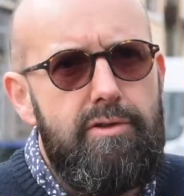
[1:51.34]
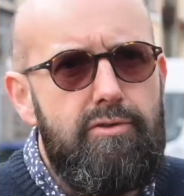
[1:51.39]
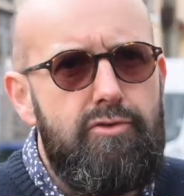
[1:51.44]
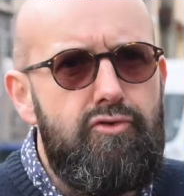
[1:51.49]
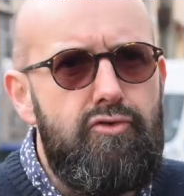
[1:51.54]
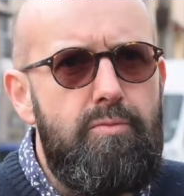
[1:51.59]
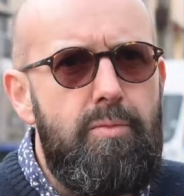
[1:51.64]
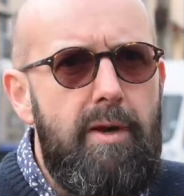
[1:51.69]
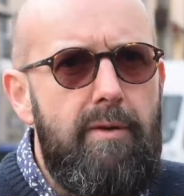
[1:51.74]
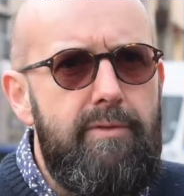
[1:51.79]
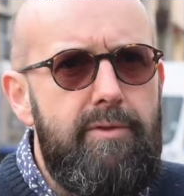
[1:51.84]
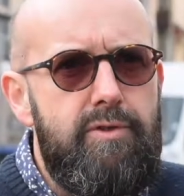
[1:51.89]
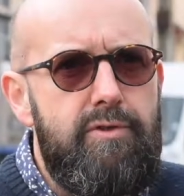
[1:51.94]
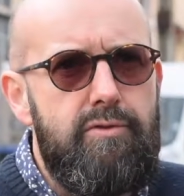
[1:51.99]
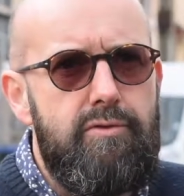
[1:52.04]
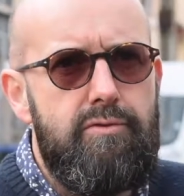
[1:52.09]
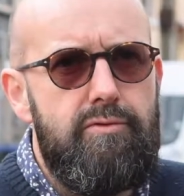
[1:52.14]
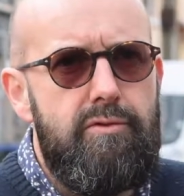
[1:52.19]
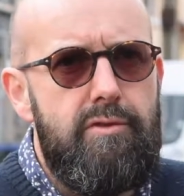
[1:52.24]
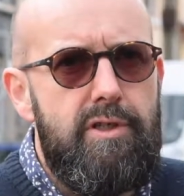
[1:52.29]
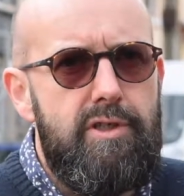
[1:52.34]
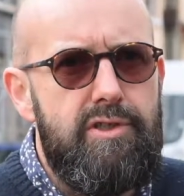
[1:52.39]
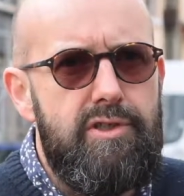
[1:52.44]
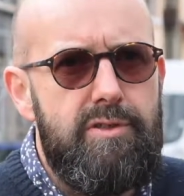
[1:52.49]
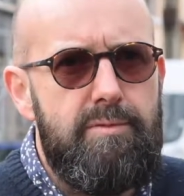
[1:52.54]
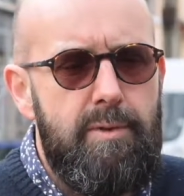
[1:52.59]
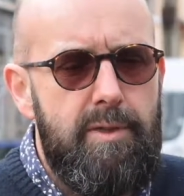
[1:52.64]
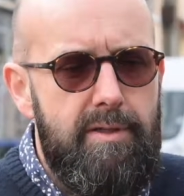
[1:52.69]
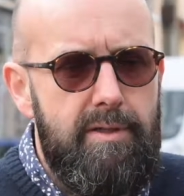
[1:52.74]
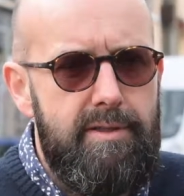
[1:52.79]
et de supervision de
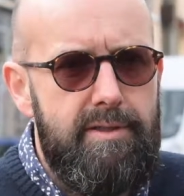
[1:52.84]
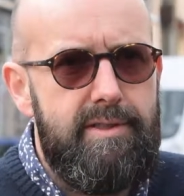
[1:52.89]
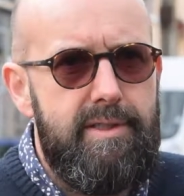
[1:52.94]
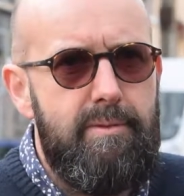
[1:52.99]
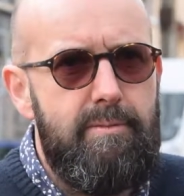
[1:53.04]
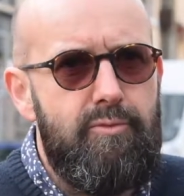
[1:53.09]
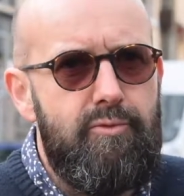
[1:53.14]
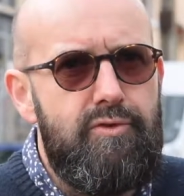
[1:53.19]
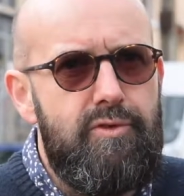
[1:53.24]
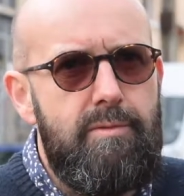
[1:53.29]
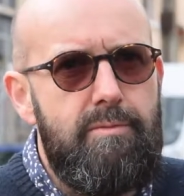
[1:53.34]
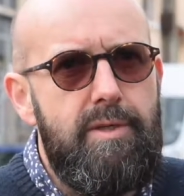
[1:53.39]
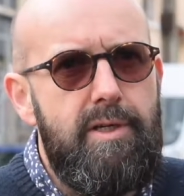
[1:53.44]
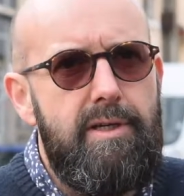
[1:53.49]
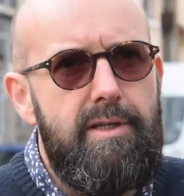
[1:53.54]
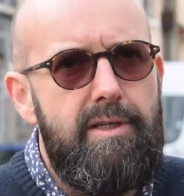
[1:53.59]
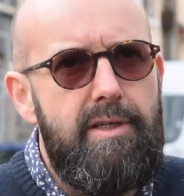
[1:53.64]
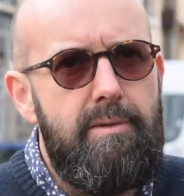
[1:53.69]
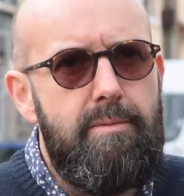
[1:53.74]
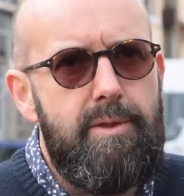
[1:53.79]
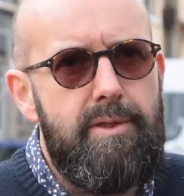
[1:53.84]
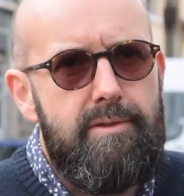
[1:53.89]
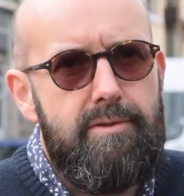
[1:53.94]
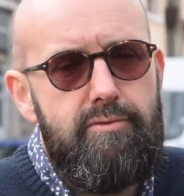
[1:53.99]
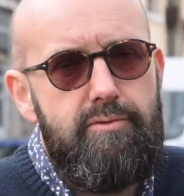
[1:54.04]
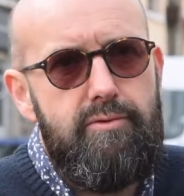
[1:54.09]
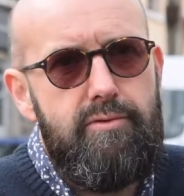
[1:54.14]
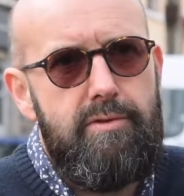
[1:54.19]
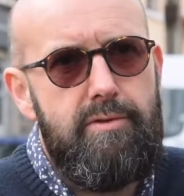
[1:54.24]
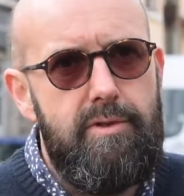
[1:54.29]
l'agencement de l'ensemble nous a bien aidé parce
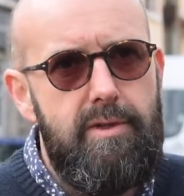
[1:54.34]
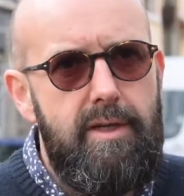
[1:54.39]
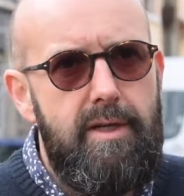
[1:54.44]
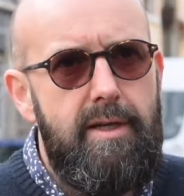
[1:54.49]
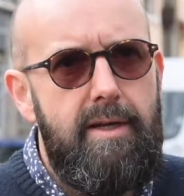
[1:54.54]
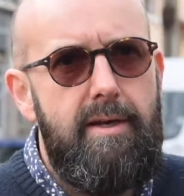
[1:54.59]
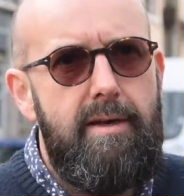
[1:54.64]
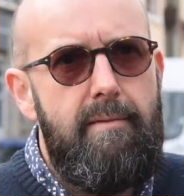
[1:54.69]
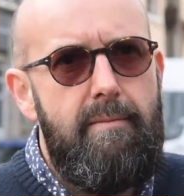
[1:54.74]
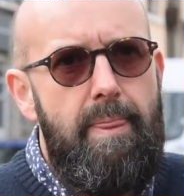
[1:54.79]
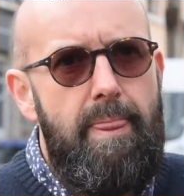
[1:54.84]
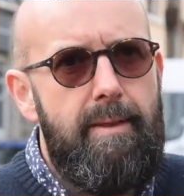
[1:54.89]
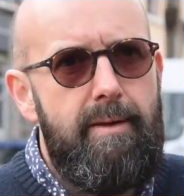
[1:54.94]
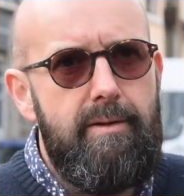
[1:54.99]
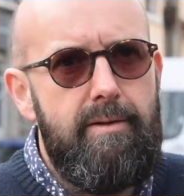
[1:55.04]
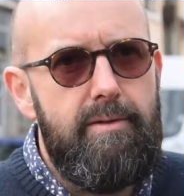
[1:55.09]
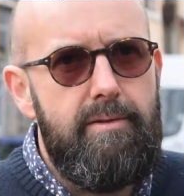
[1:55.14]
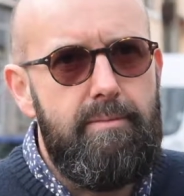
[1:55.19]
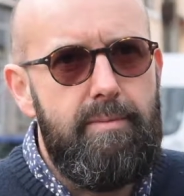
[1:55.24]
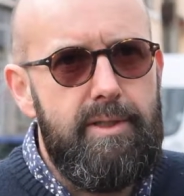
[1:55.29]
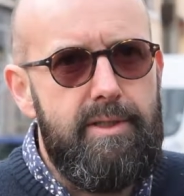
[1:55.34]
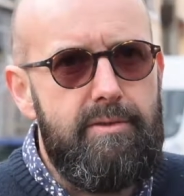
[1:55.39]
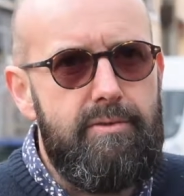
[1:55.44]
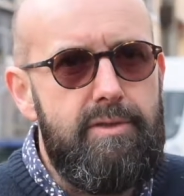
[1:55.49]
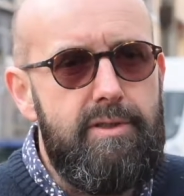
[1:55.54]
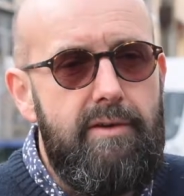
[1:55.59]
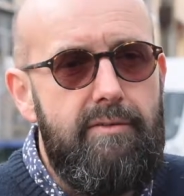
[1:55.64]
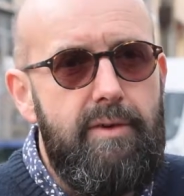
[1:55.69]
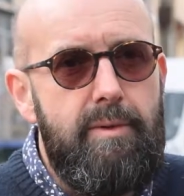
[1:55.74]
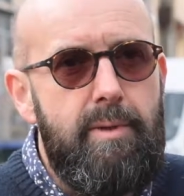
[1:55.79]
que, parce
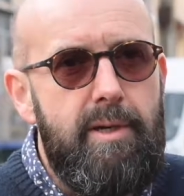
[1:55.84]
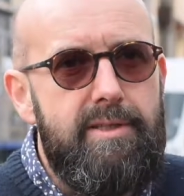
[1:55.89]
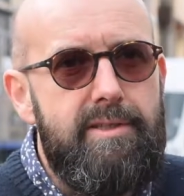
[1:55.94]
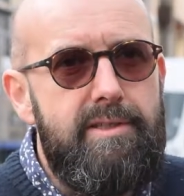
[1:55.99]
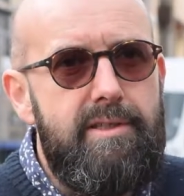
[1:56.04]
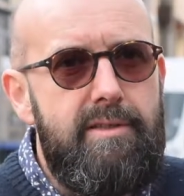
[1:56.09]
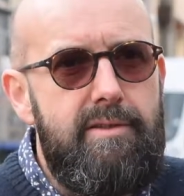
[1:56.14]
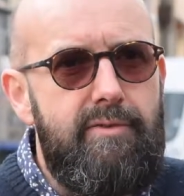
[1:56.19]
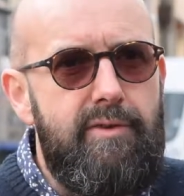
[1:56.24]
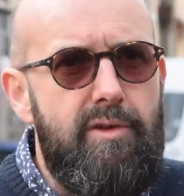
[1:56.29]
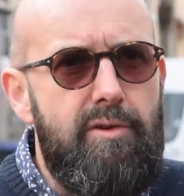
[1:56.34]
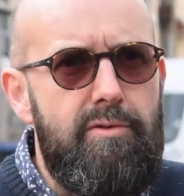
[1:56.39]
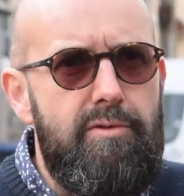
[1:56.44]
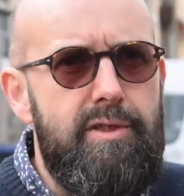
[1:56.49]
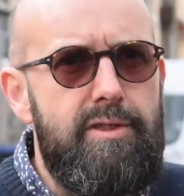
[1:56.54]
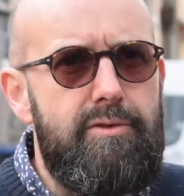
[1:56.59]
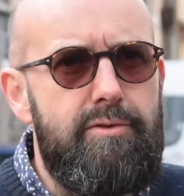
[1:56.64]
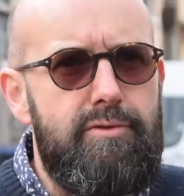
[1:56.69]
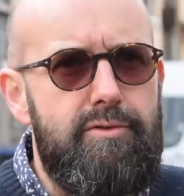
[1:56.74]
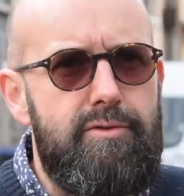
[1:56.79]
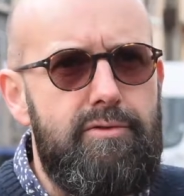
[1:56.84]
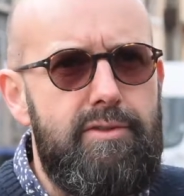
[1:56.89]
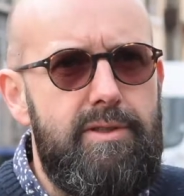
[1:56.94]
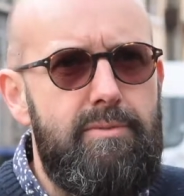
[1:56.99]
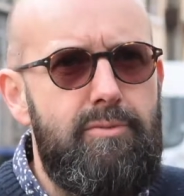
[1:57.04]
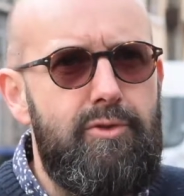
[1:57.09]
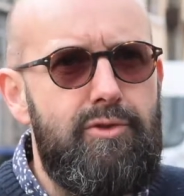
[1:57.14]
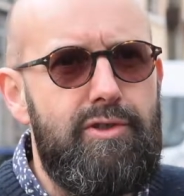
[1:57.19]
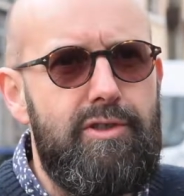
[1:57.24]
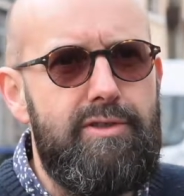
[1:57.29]
que ça fait partie des difficultés sur ce
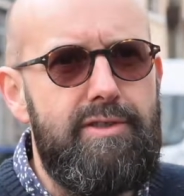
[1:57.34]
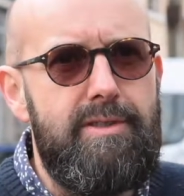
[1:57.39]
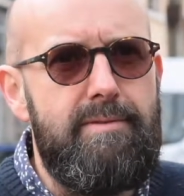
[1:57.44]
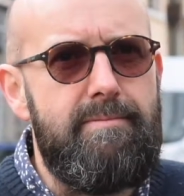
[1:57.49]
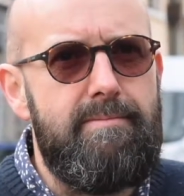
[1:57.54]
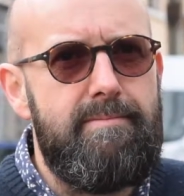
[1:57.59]
type de chantier.